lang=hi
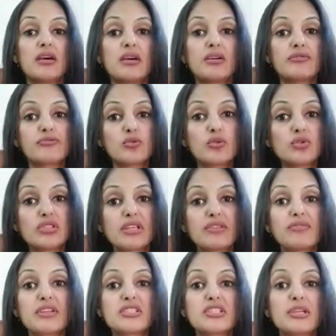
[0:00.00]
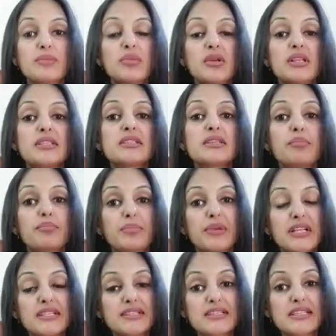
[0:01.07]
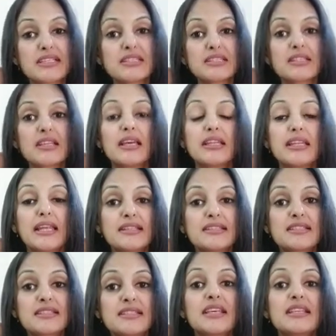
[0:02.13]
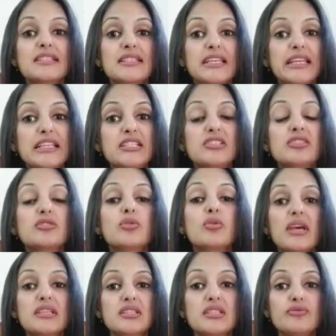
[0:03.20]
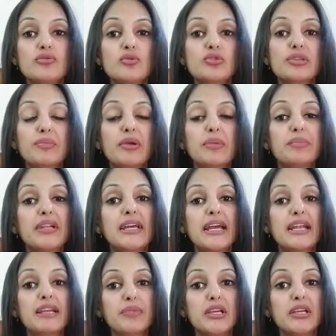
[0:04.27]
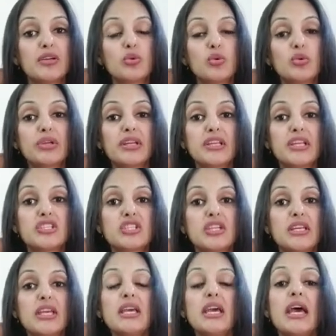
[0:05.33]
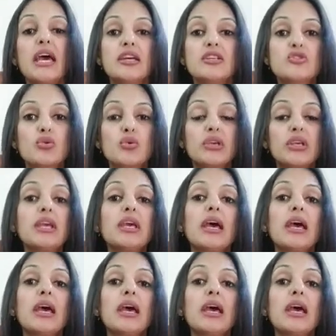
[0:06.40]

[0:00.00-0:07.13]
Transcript: फ्रूट्स एंड वेजिटेबल्स पल्सेस नट्स सीड्स तो ऐसे फूड्स हमें अपने डाइट में इंक्लूड करने चाहिए जो कि